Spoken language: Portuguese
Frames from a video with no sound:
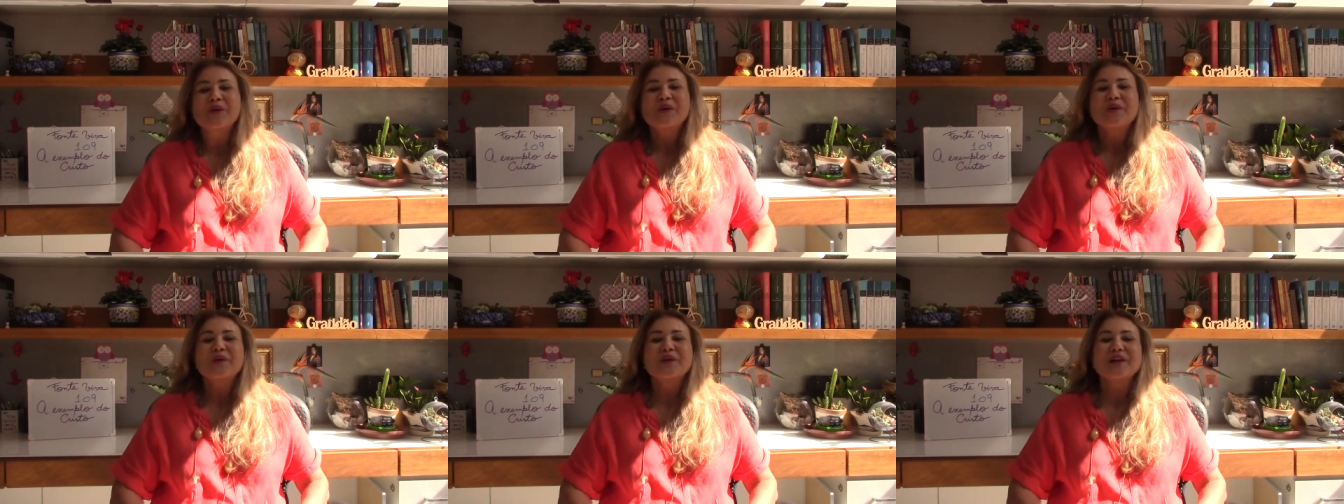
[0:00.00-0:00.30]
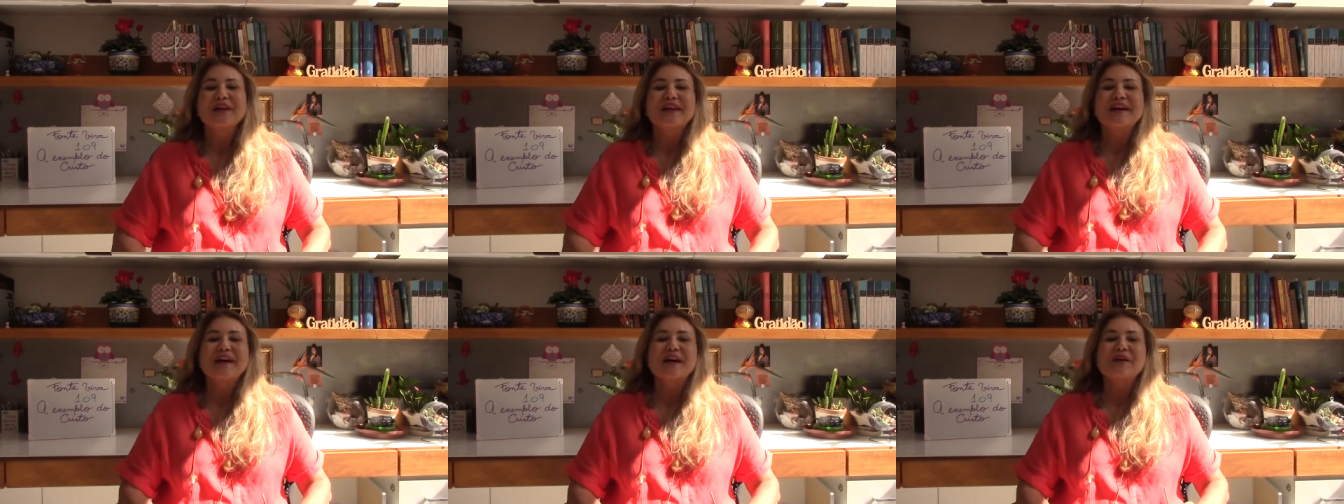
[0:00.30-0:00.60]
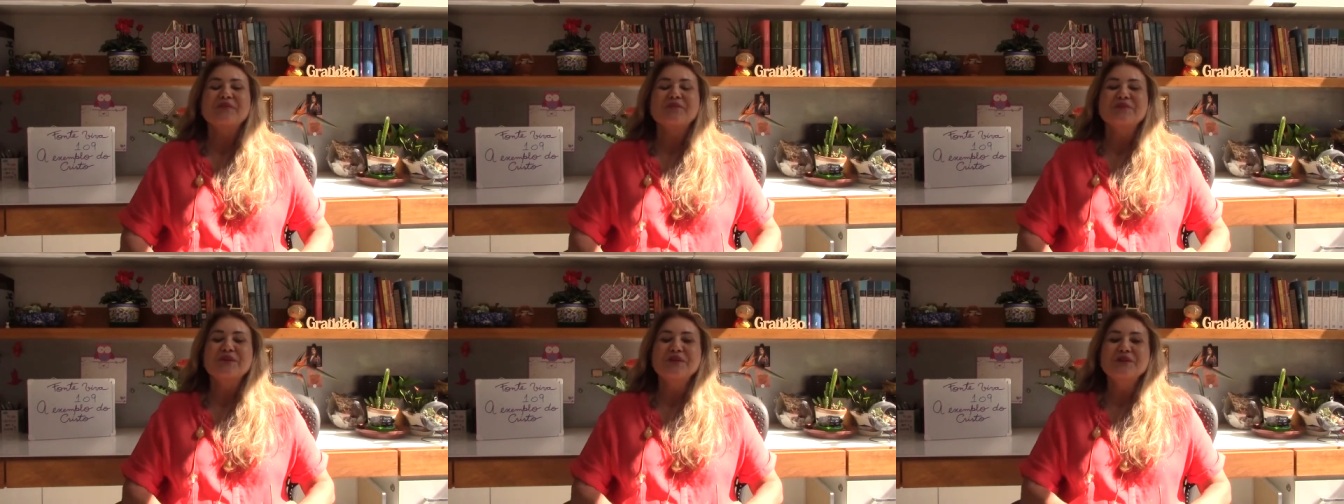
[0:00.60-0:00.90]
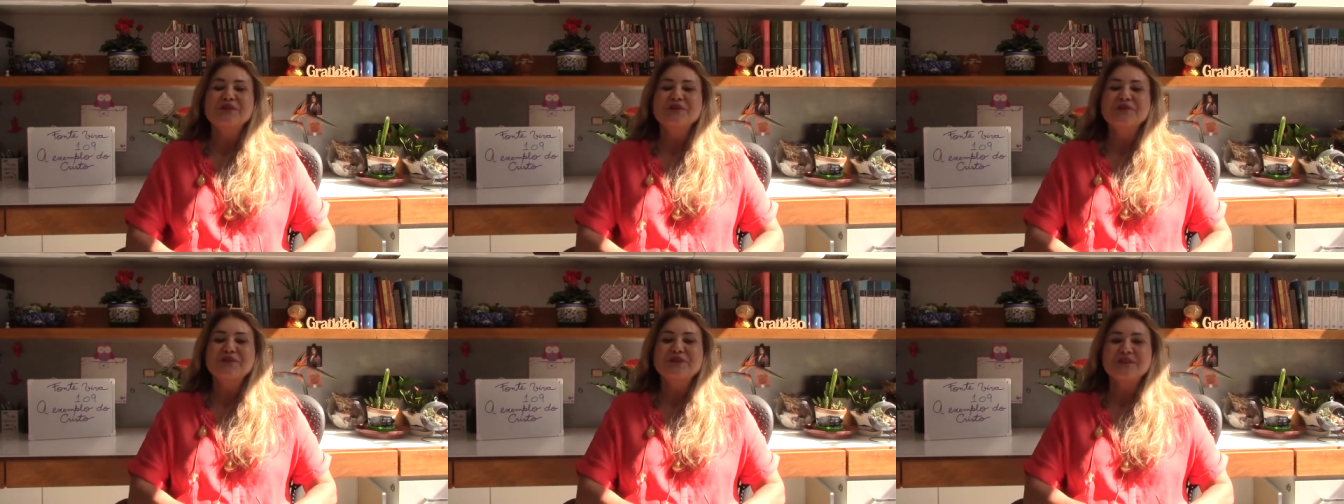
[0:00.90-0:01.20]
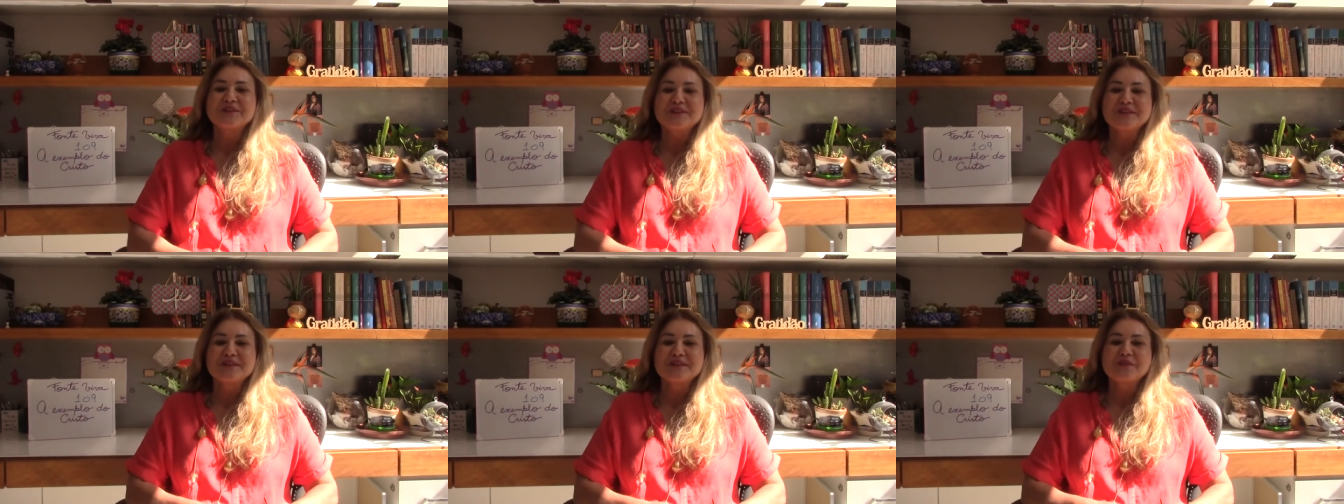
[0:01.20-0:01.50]
Olá,
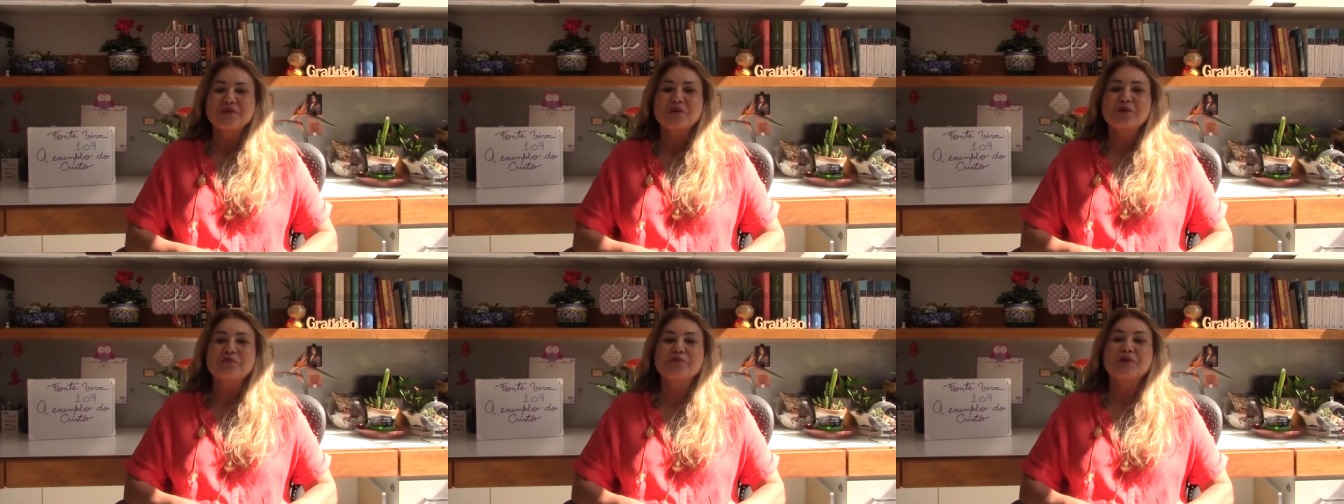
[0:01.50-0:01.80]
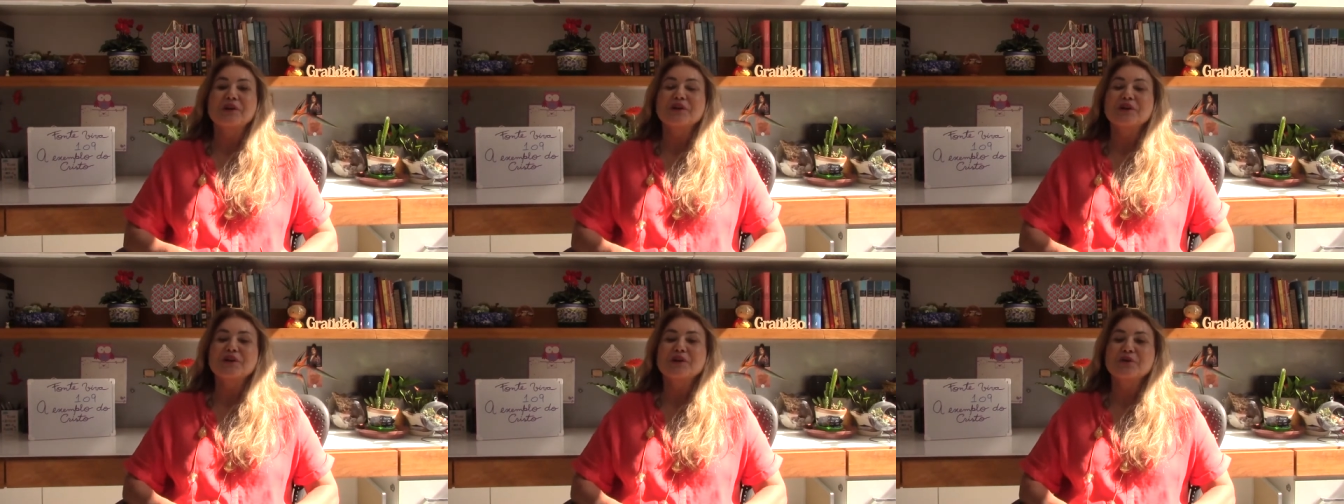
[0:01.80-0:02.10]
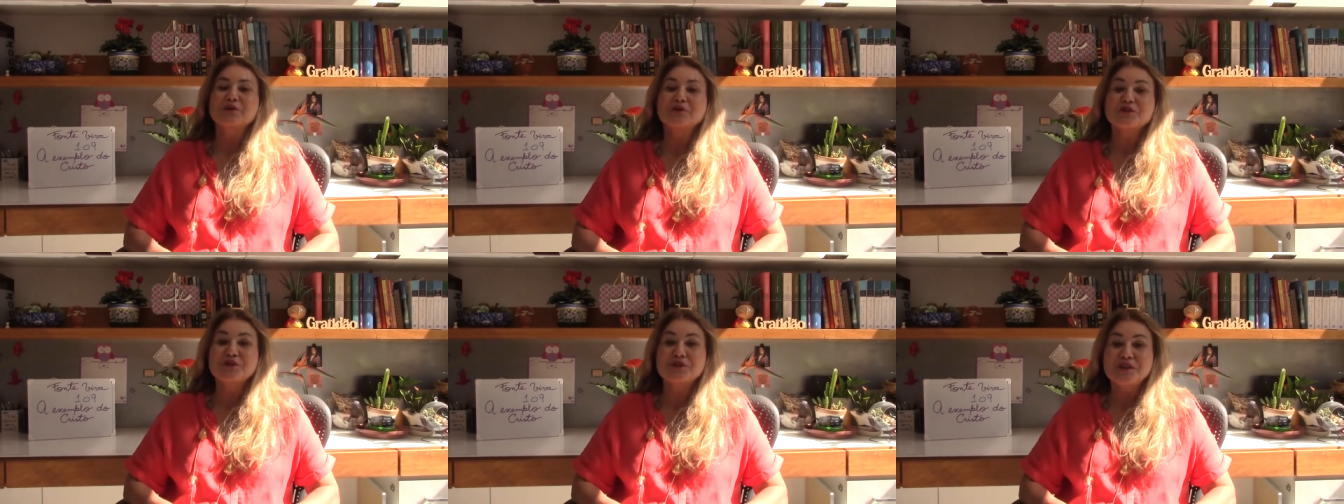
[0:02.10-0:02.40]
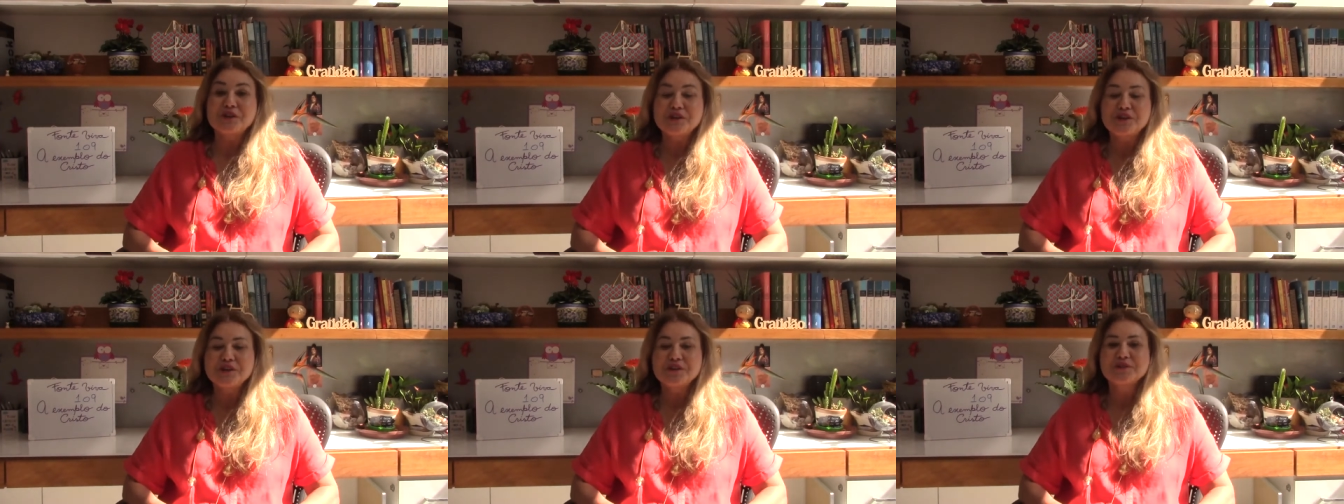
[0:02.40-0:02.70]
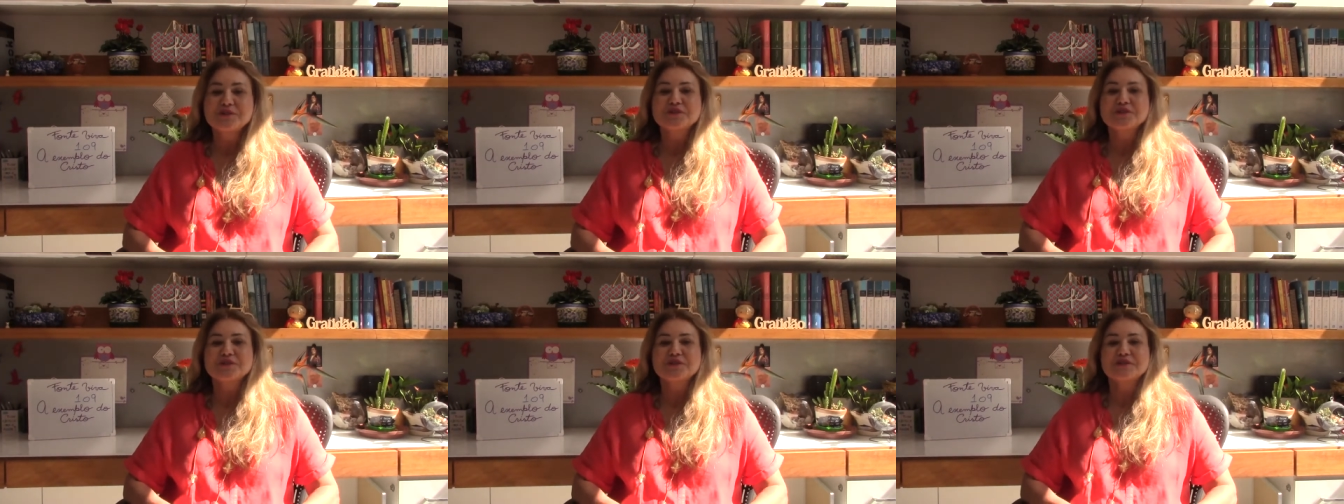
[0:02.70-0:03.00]
amigos, companheiros
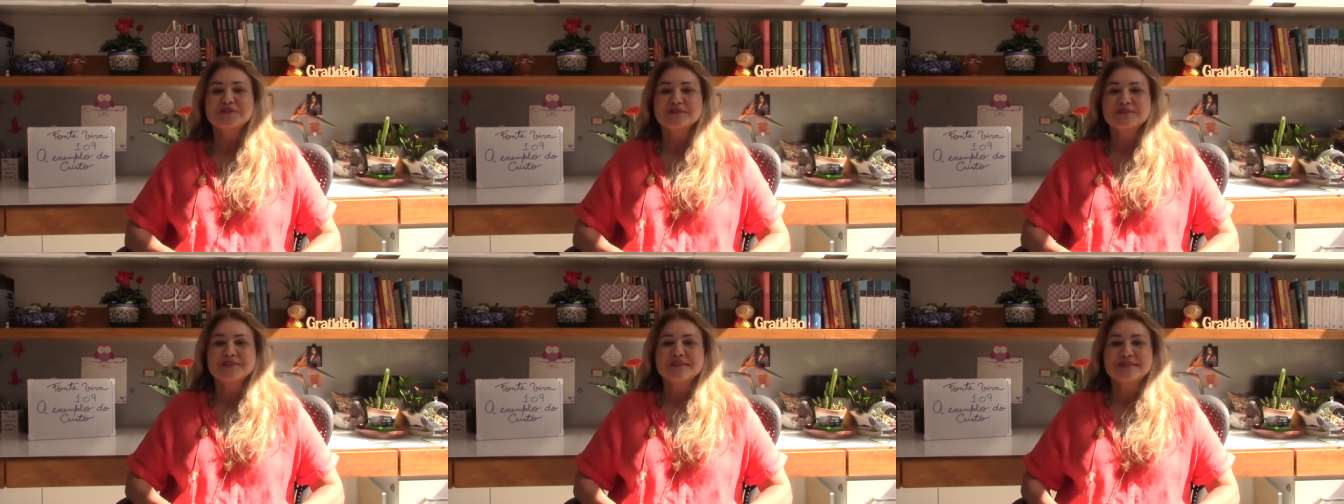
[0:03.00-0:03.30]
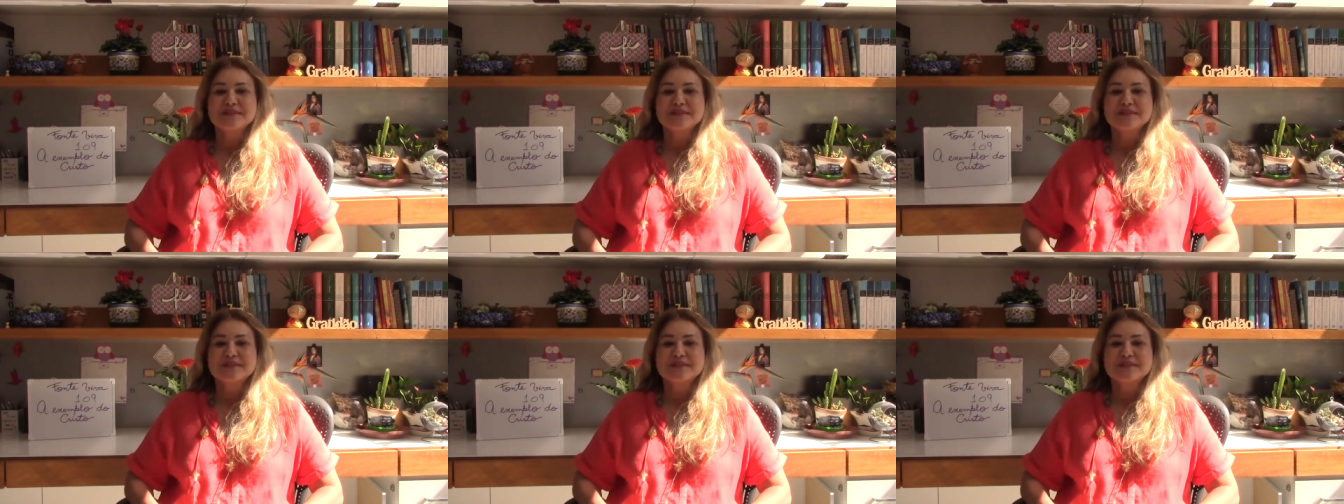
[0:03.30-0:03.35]
queridos.